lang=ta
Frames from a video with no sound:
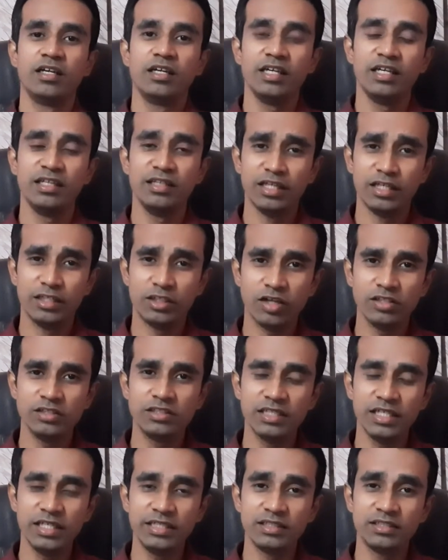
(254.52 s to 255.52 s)
இந்த
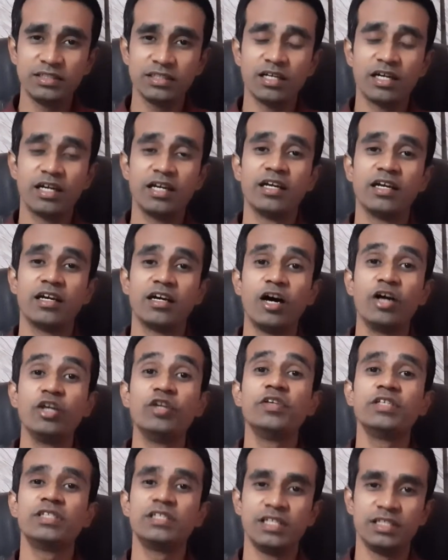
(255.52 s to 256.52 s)
டான்சிலைட்டிஸுக்கான
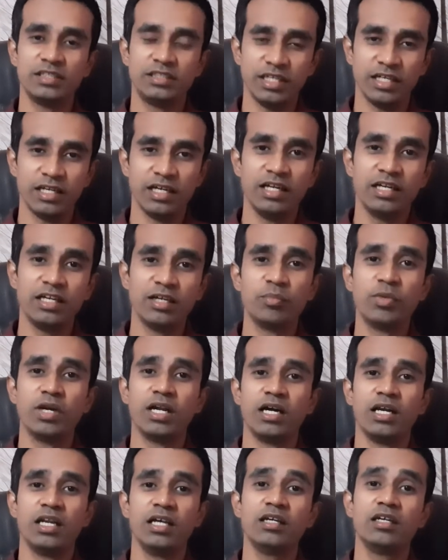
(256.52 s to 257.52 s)
அறுவை சிகிச்சைகளை
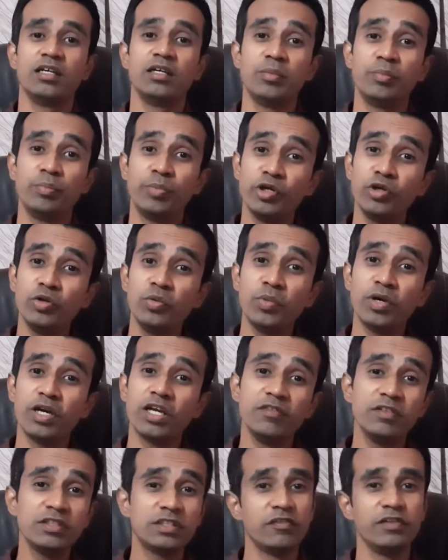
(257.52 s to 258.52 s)
நம்மளால் பெரும்
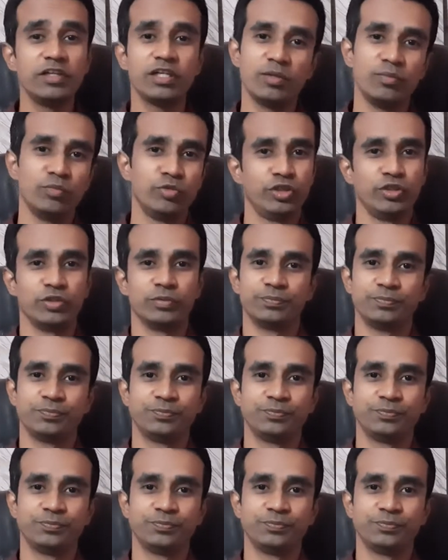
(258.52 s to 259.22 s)
அளவு தவிர்க்க முடியும்